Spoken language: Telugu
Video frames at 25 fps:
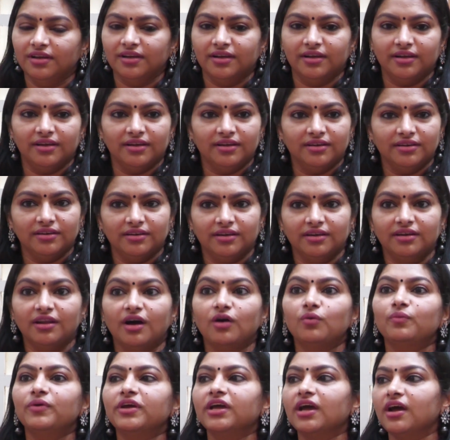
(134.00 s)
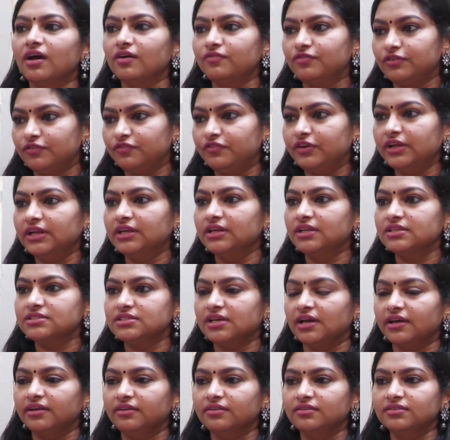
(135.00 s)
And uh, now we have 15
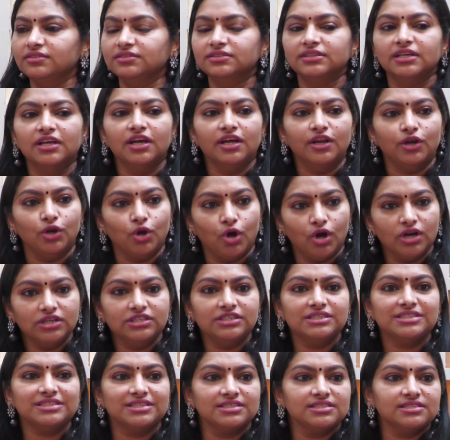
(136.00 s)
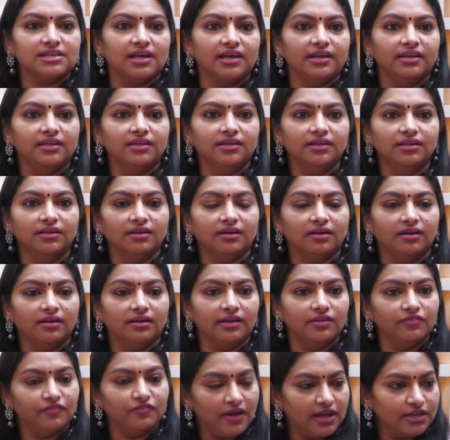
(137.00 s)
designers, not just designing uh,
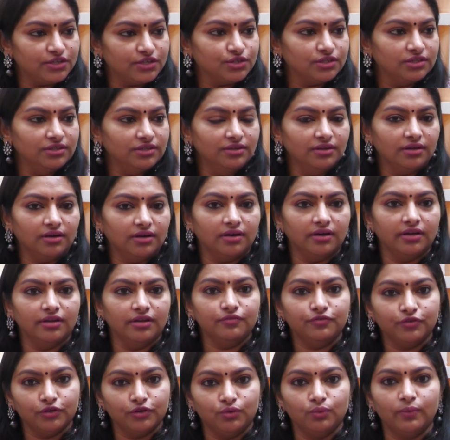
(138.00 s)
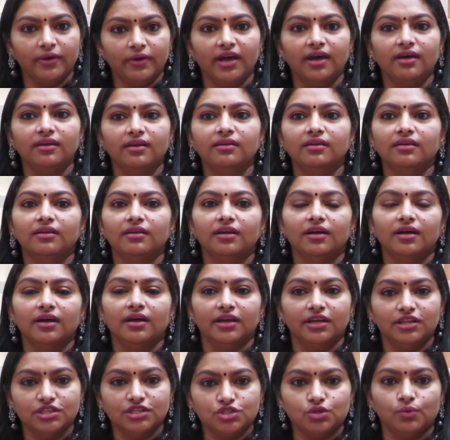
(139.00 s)
in fashion, uh, in footwear,
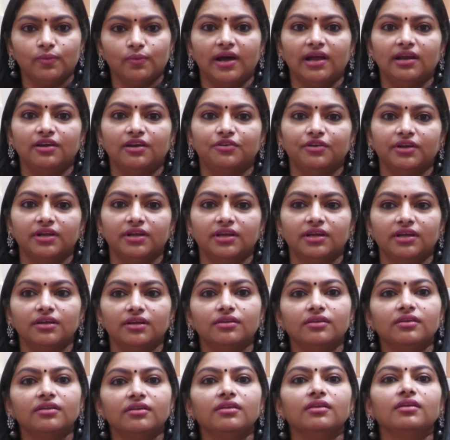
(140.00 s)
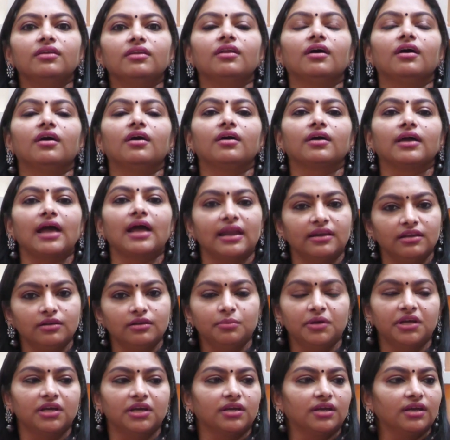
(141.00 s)
in jewelry, in candle
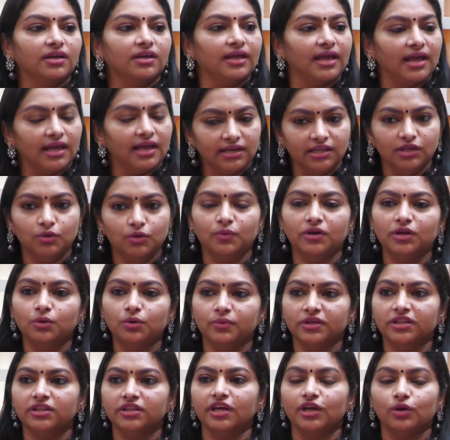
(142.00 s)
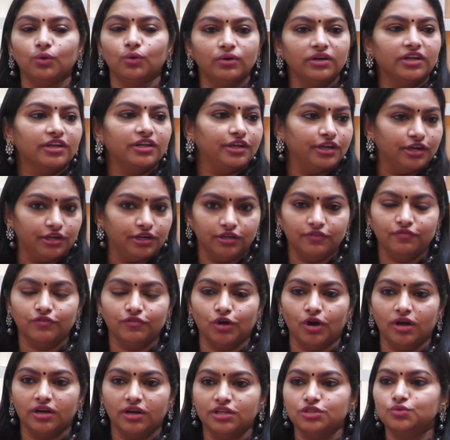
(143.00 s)
making. Anyone with their own creative
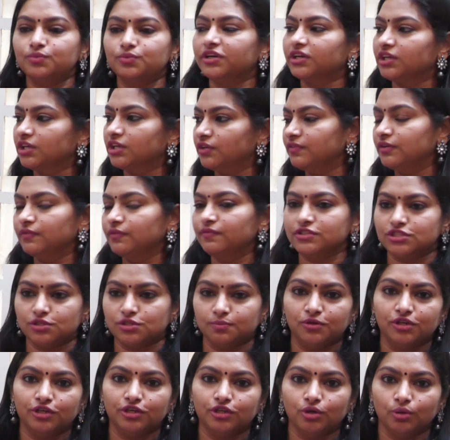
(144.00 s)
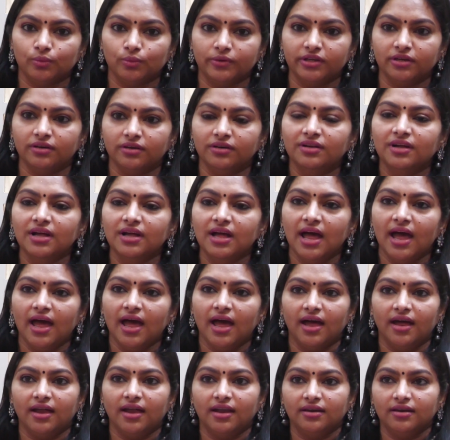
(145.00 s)
knowledge, we are giving visibility over here.
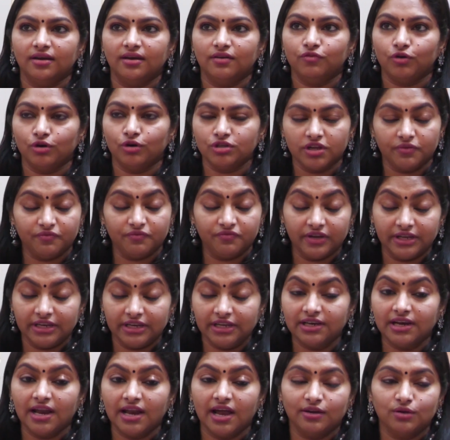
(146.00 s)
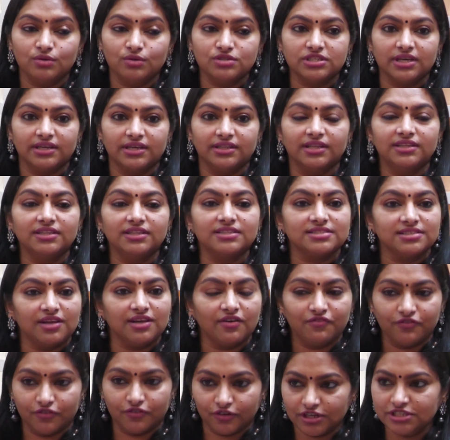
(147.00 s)
And uh, for, I'm very glad to say that this is our
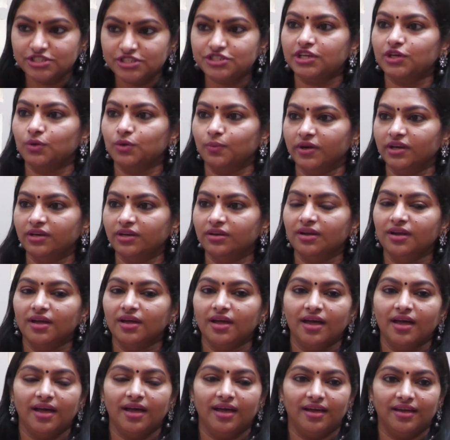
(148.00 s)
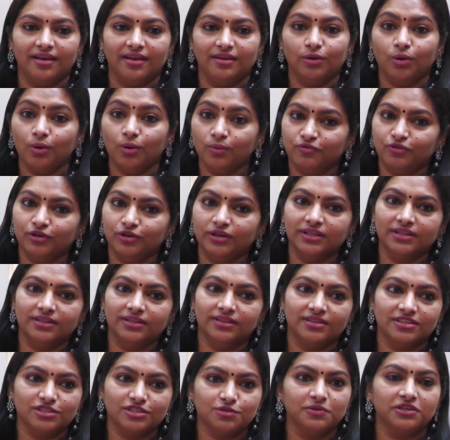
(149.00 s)
first event, and hopefully
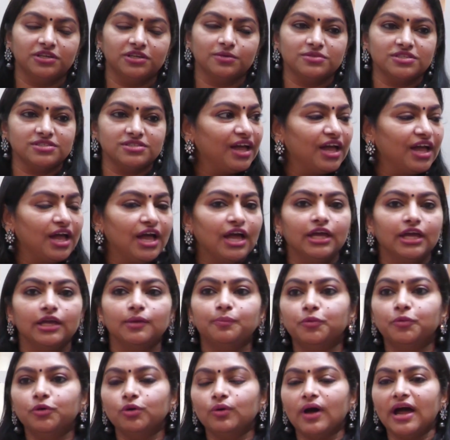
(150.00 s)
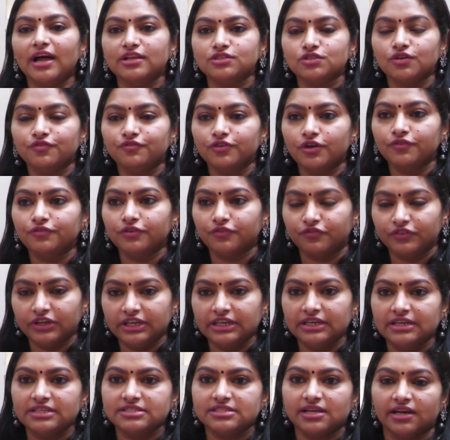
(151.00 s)
this becomes. ఇప్పుడు యాజ్ ఆఫ్ నా
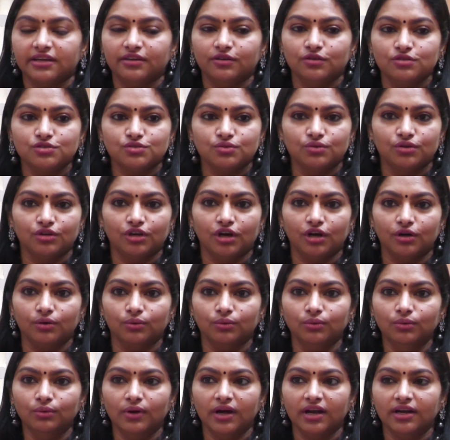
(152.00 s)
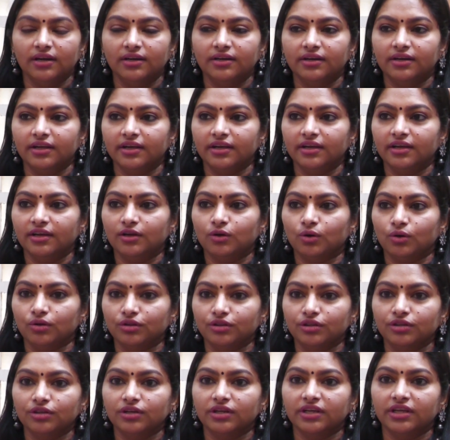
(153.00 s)
ఫిఫ్టీన్ డిజైనర్స్ ఉన్నారు అంటే
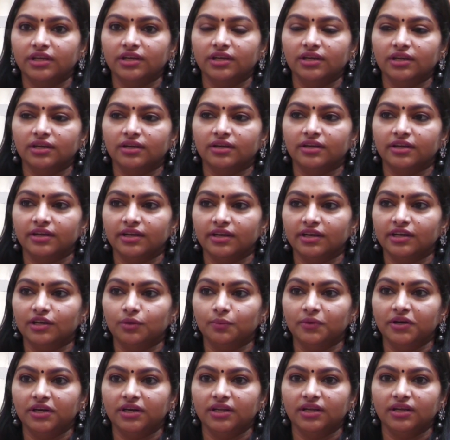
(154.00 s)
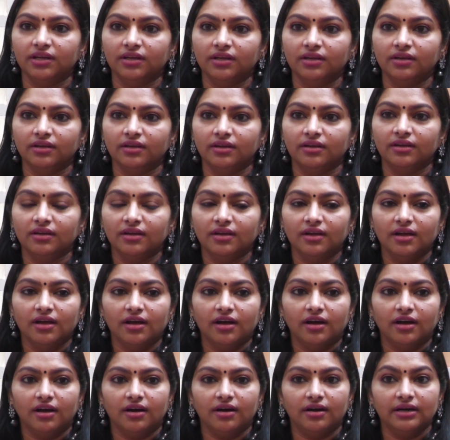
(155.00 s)
కొందరికి క్రియేటివిటీ
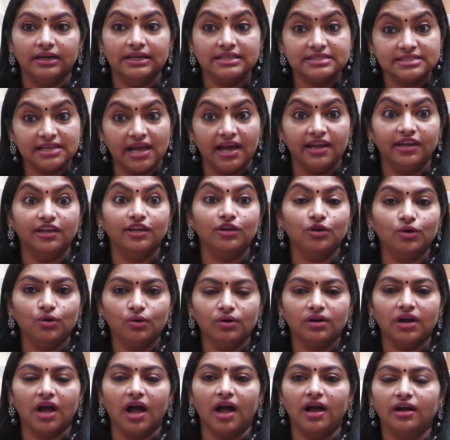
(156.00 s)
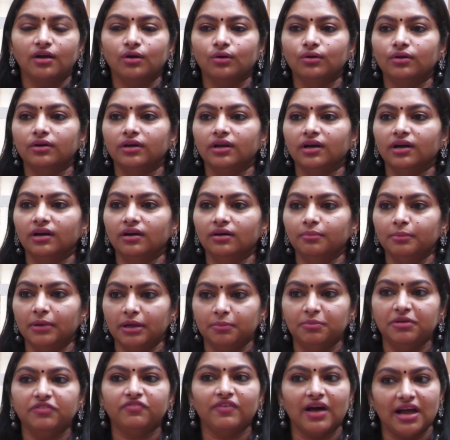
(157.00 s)
డిజైనింగ్లో కాకుండా
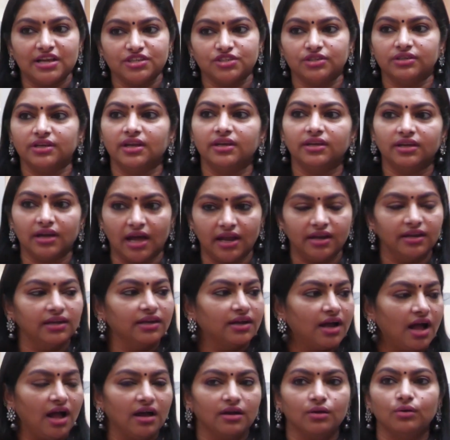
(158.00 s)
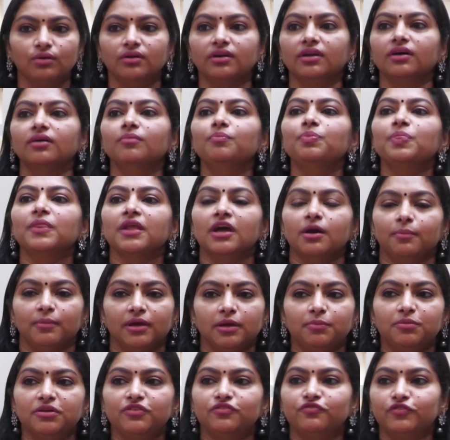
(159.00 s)
మేబీ ఫ్యాషన్ అని అనే కాకుండా
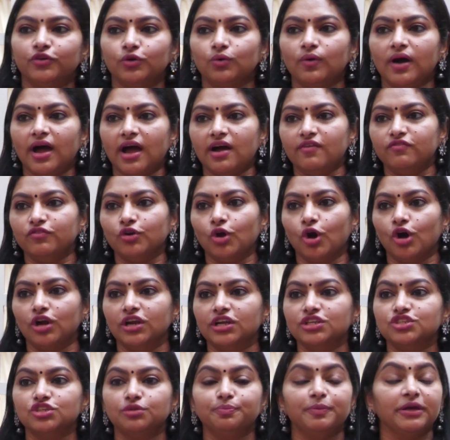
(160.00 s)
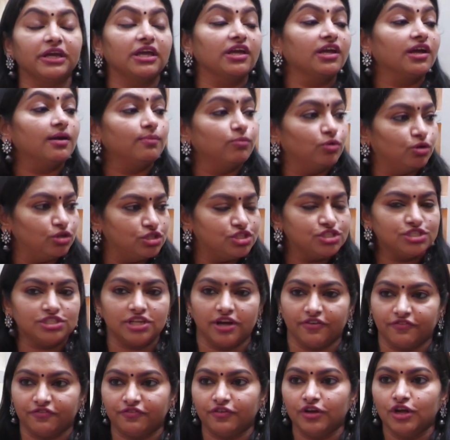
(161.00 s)
మేబీ ఇఫ్ యూ హ్యావ్ నాలెడ్జ్ ఇన్ పికింగ్ అప్ గుడ్
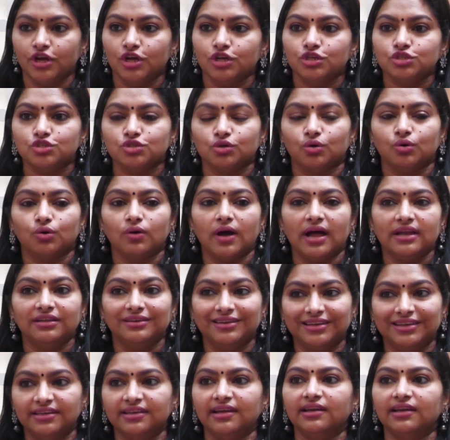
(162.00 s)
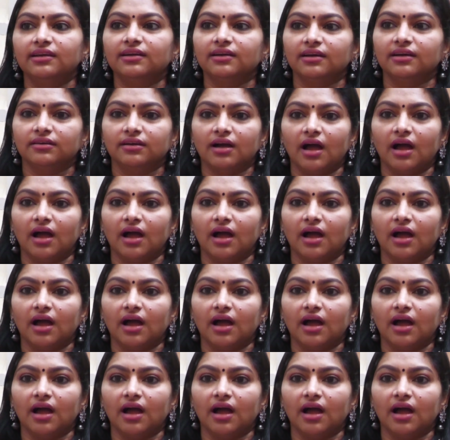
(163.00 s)
స్టఫ్ సో అది రీటైలింగ్ అని